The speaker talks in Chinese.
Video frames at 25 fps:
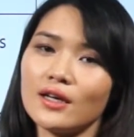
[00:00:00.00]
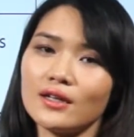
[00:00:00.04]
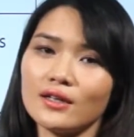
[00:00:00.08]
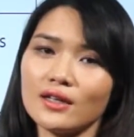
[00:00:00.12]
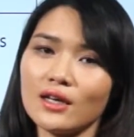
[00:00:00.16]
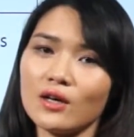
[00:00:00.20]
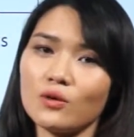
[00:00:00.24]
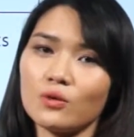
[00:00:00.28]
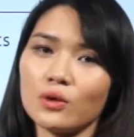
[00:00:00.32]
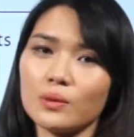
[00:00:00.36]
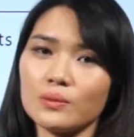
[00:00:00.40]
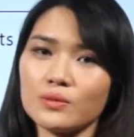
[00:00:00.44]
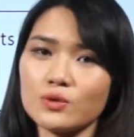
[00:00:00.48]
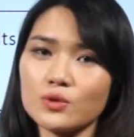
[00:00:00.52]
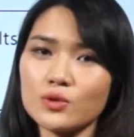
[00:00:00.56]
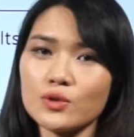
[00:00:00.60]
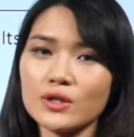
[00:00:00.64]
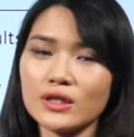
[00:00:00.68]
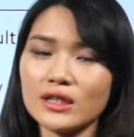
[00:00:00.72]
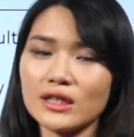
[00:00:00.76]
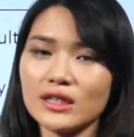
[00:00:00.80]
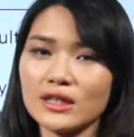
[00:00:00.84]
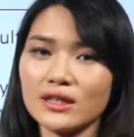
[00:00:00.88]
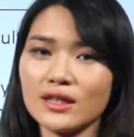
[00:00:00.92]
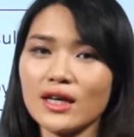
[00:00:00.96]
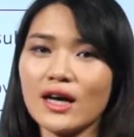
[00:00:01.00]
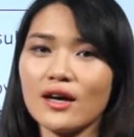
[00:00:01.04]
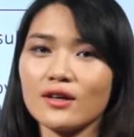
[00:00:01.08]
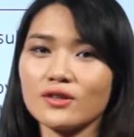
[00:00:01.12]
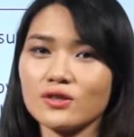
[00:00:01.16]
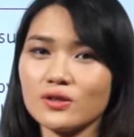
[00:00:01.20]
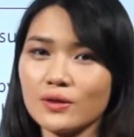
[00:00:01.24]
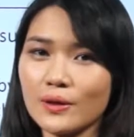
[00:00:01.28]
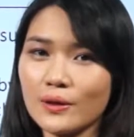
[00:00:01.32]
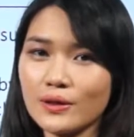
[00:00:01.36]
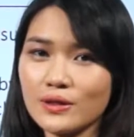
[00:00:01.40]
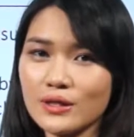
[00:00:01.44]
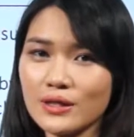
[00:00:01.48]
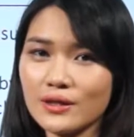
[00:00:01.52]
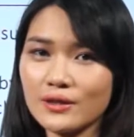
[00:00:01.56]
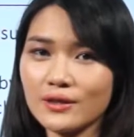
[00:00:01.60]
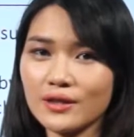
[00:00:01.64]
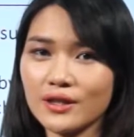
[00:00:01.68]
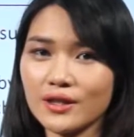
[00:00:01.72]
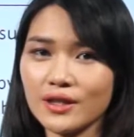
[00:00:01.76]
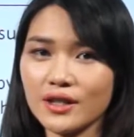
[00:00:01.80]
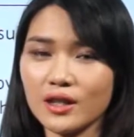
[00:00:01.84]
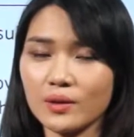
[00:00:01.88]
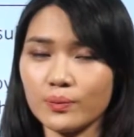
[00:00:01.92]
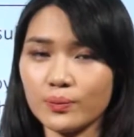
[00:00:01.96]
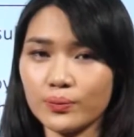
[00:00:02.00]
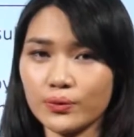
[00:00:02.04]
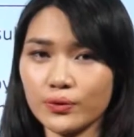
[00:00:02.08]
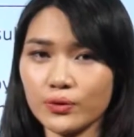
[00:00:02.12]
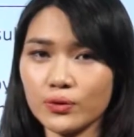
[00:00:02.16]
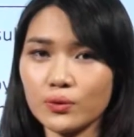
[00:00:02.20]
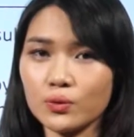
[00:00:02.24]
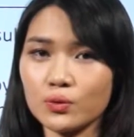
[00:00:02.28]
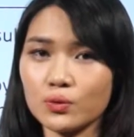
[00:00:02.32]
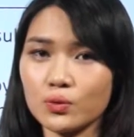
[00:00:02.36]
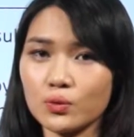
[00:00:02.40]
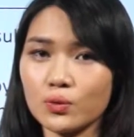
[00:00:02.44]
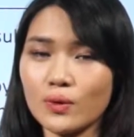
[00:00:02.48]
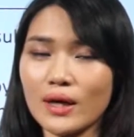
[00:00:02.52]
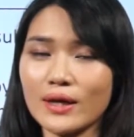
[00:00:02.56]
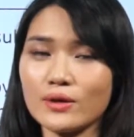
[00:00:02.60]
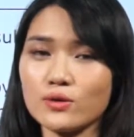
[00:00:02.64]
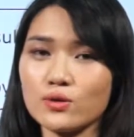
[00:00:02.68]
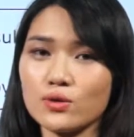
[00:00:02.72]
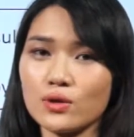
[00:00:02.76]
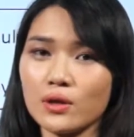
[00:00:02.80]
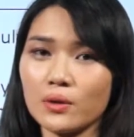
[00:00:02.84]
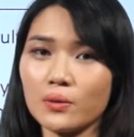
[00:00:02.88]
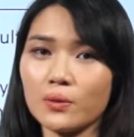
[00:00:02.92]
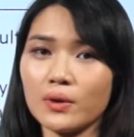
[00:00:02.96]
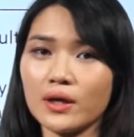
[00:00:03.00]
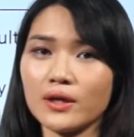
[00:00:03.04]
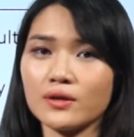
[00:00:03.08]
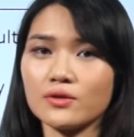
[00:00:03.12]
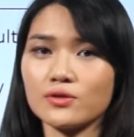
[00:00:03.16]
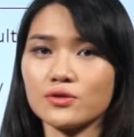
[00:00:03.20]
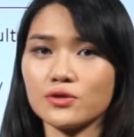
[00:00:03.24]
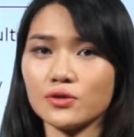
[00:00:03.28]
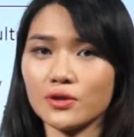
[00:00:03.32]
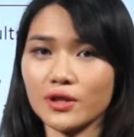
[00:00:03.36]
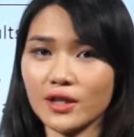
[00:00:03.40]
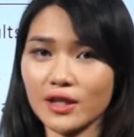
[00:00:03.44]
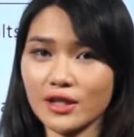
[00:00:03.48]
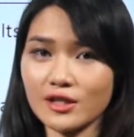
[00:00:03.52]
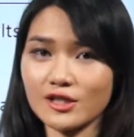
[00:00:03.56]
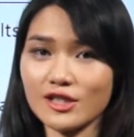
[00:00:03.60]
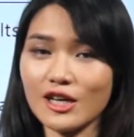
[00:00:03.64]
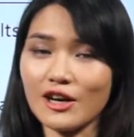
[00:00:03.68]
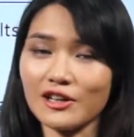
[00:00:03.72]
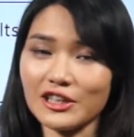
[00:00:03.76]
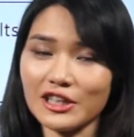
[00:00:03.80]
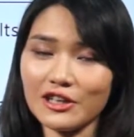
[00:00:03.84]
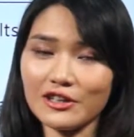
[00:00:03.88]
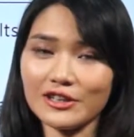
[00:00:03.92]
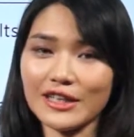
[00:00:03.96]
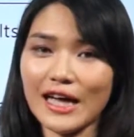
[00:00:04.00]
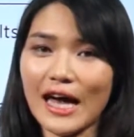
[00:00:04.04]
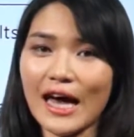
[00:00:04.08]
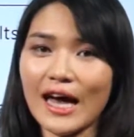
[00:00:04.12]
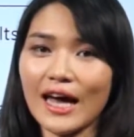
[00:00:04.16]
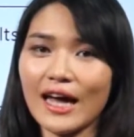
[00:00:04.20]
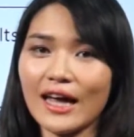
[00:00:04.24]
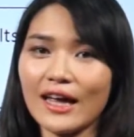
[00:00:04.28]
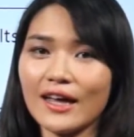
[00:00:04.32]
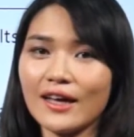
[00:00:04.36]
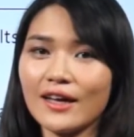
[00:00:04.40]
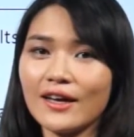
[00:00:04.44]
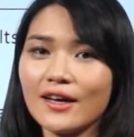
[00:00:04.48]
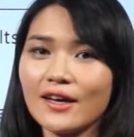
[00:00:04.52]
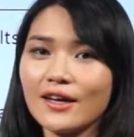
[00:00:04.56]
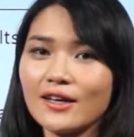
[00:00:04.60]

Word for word: 那我们做题呢，就完全可以不用读完全文就可以找到答案，